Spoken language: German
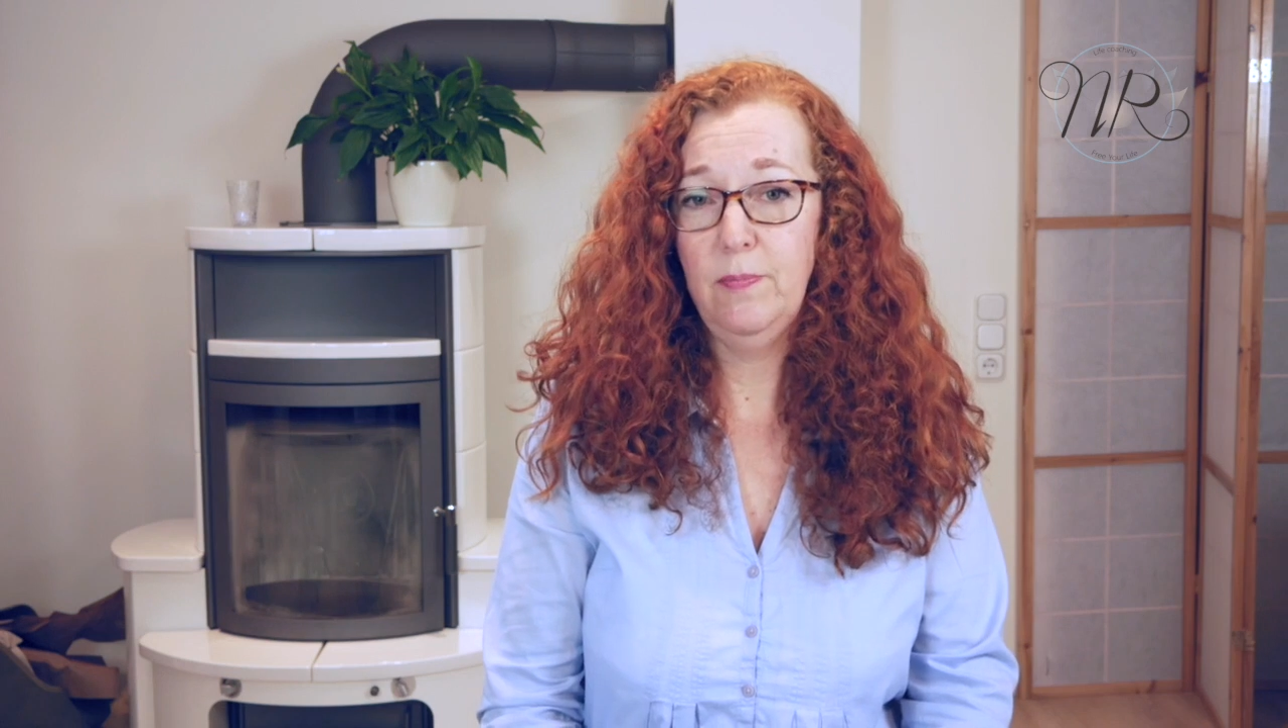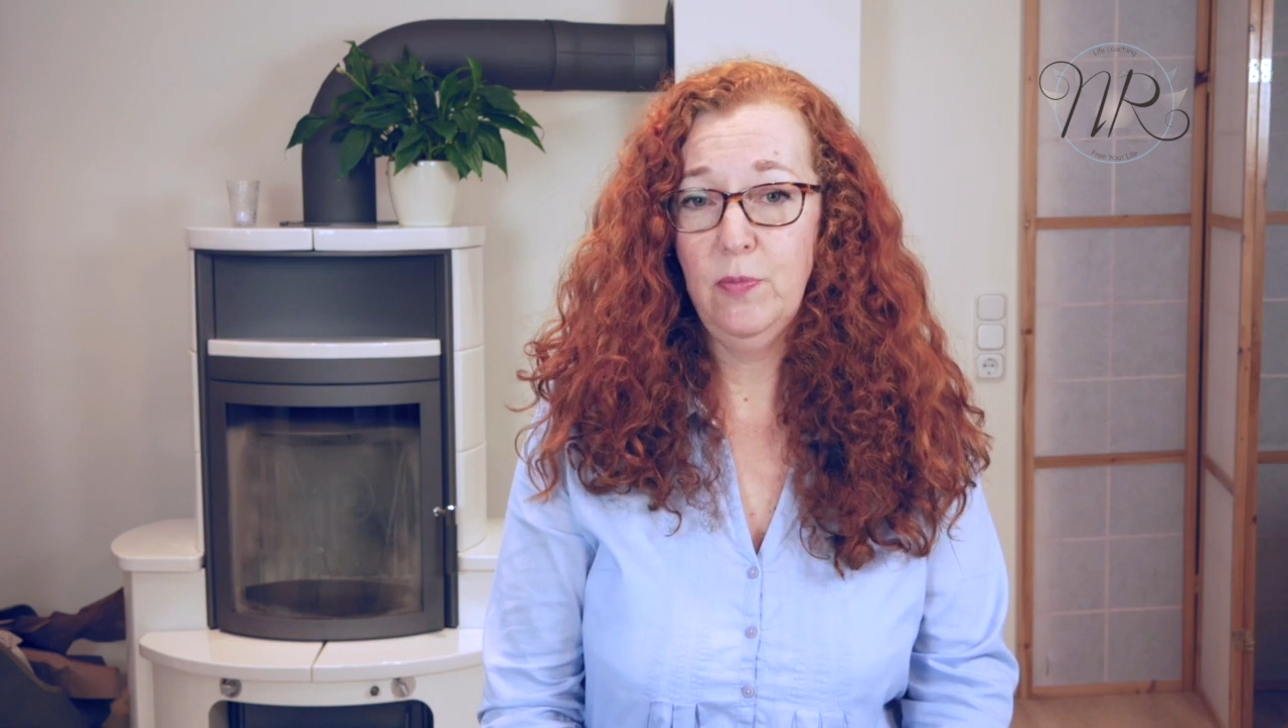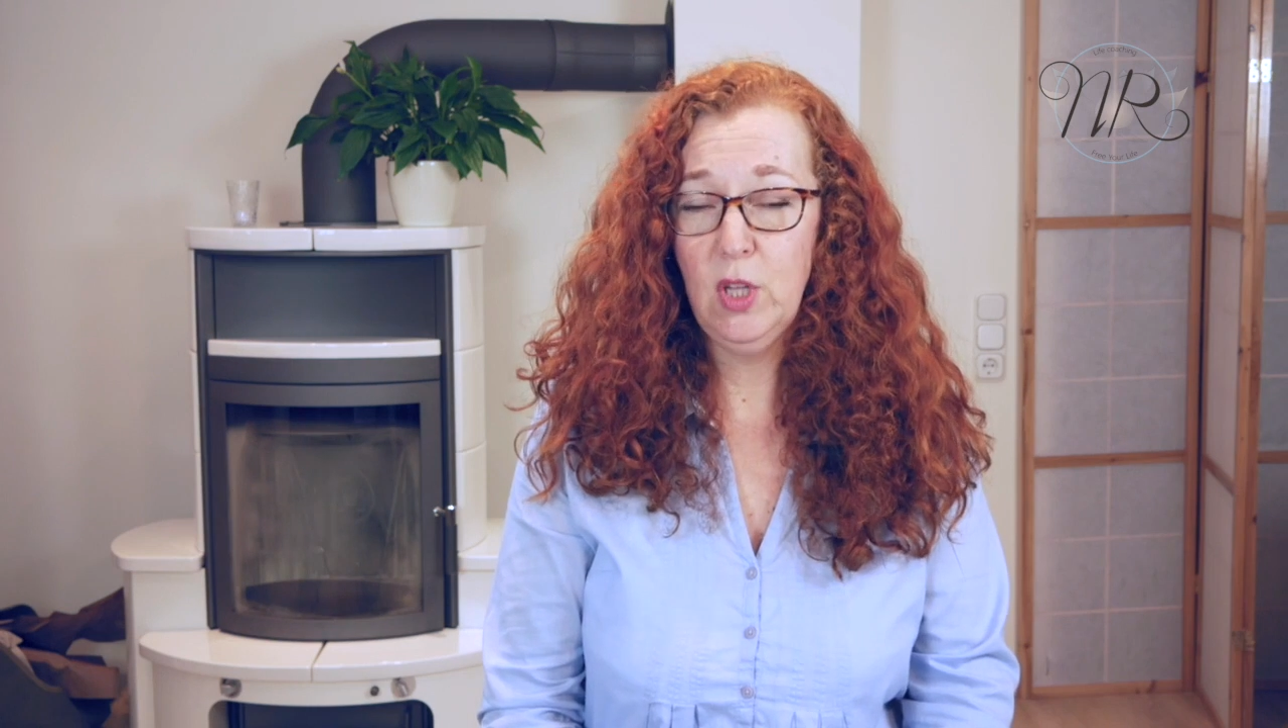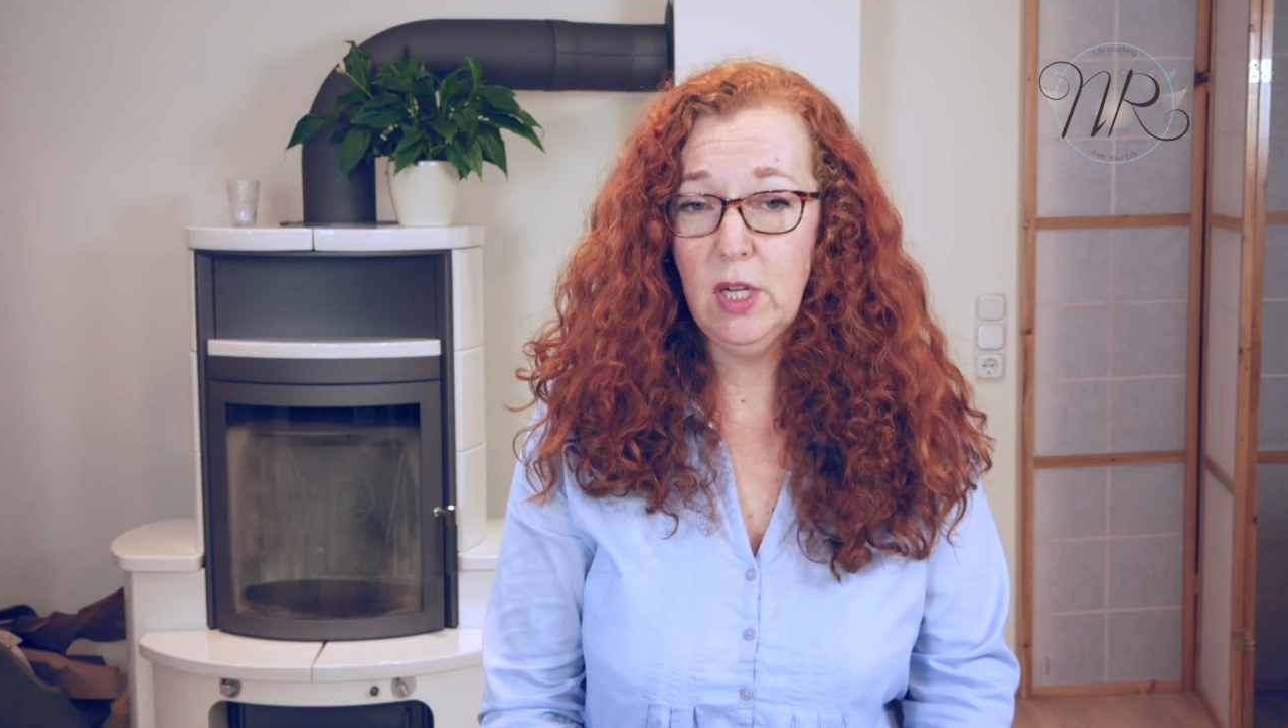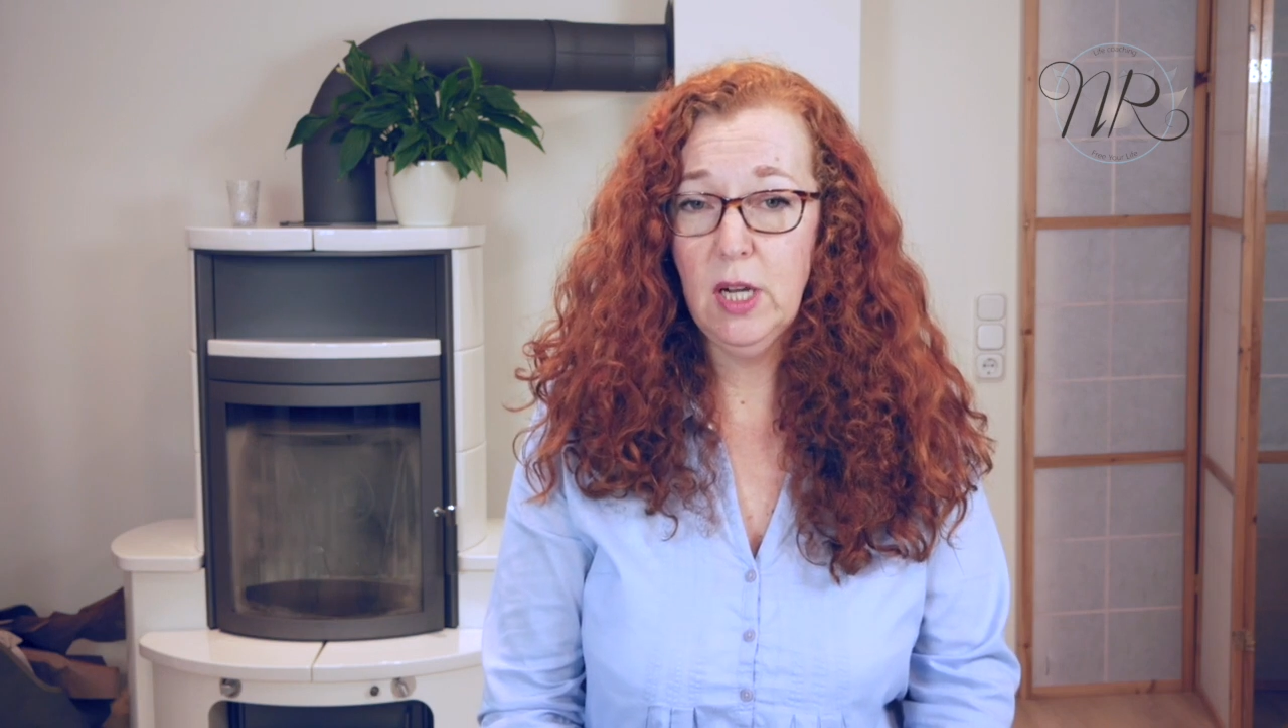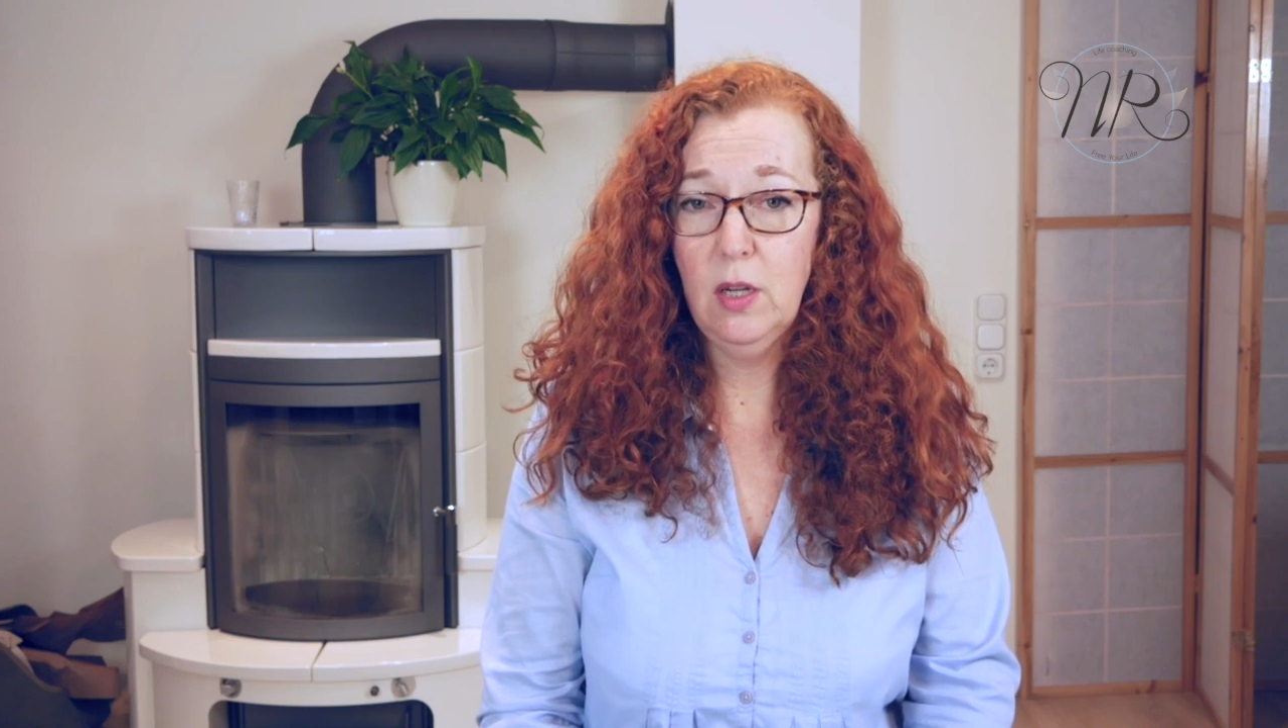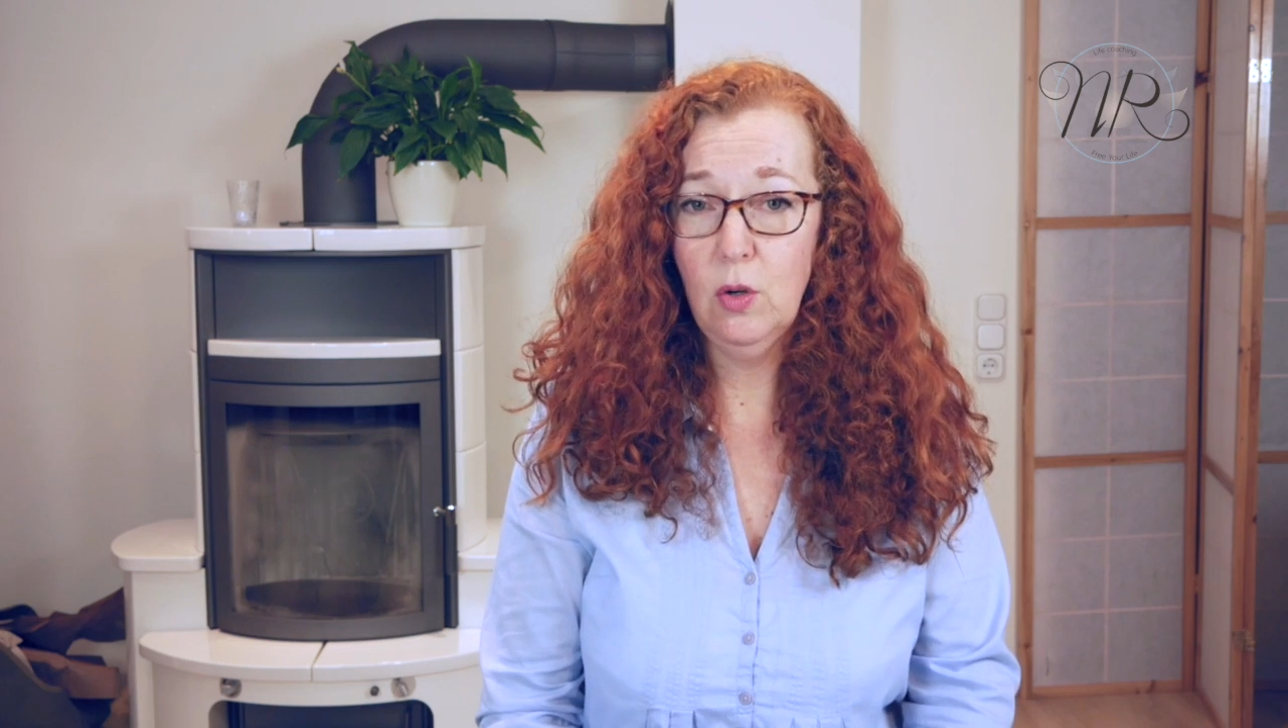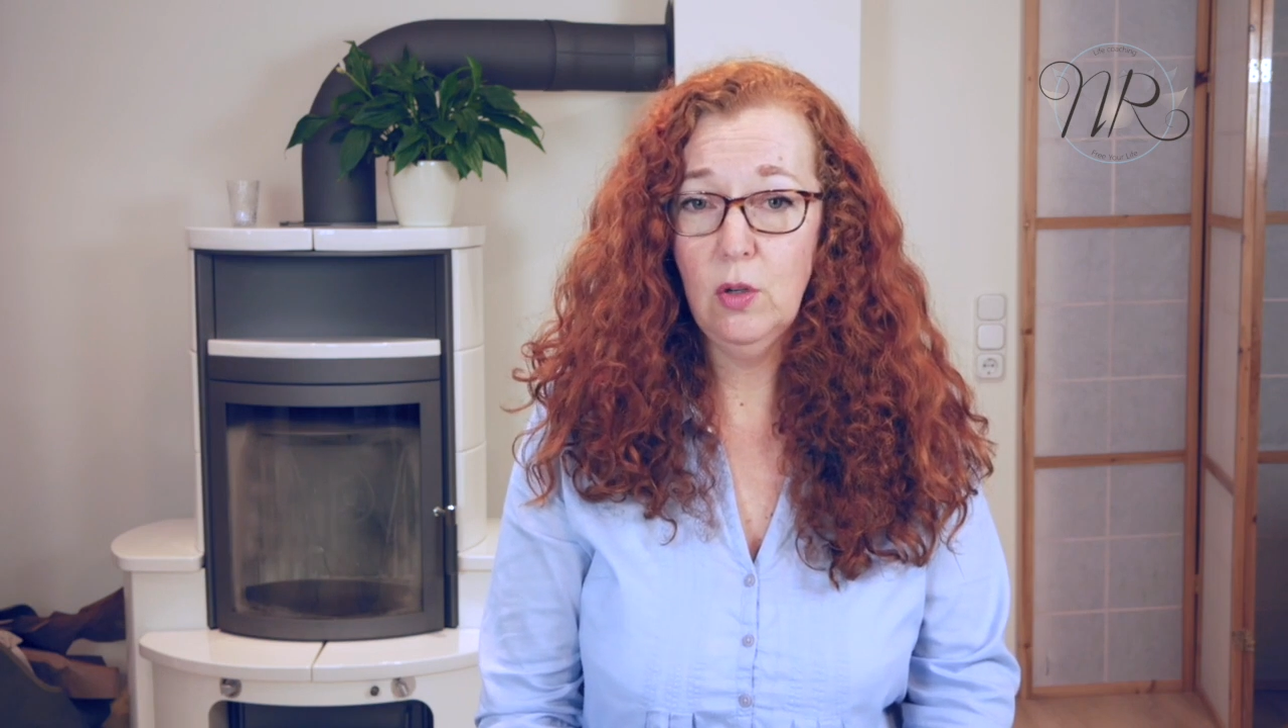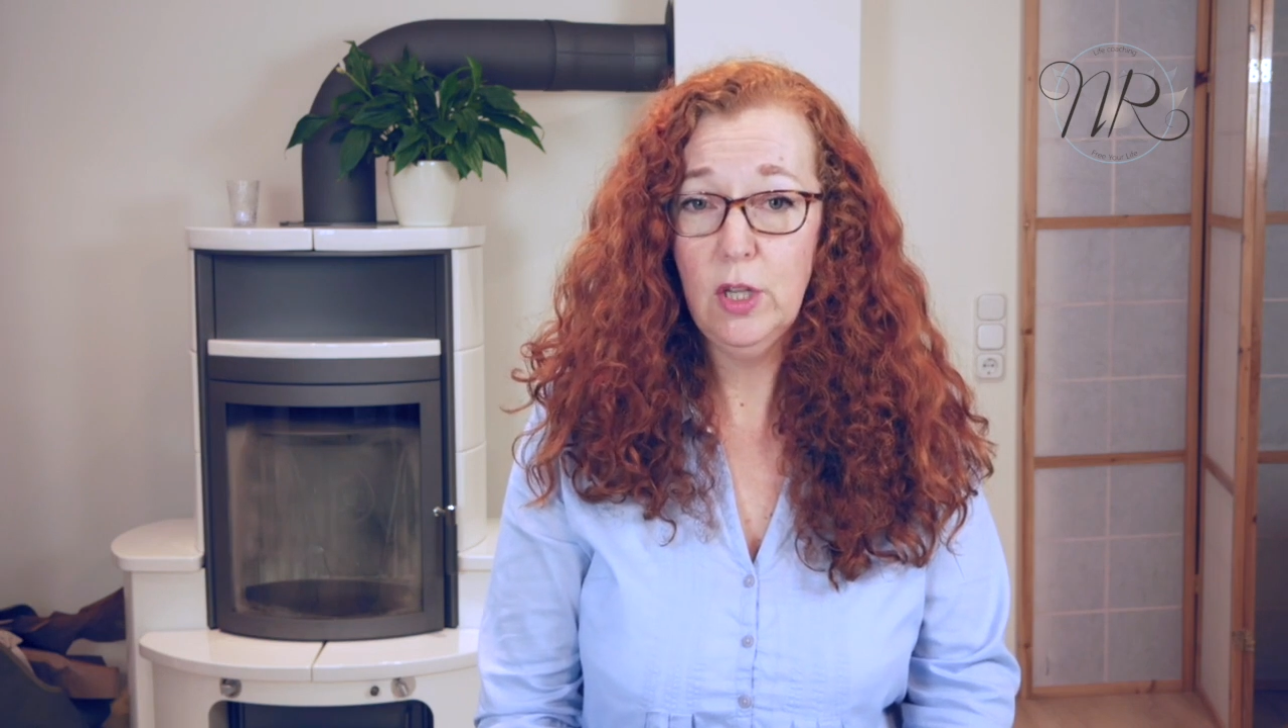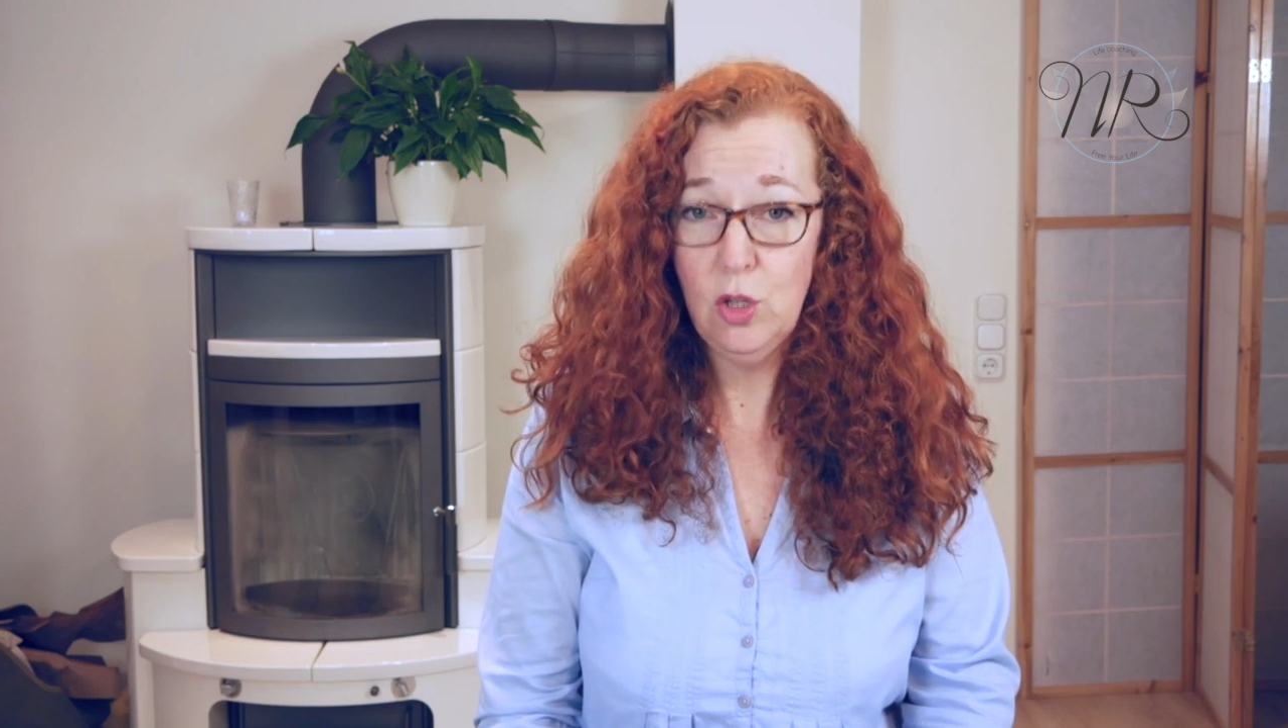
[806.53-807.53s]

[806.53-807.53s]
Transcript: Und der kann auch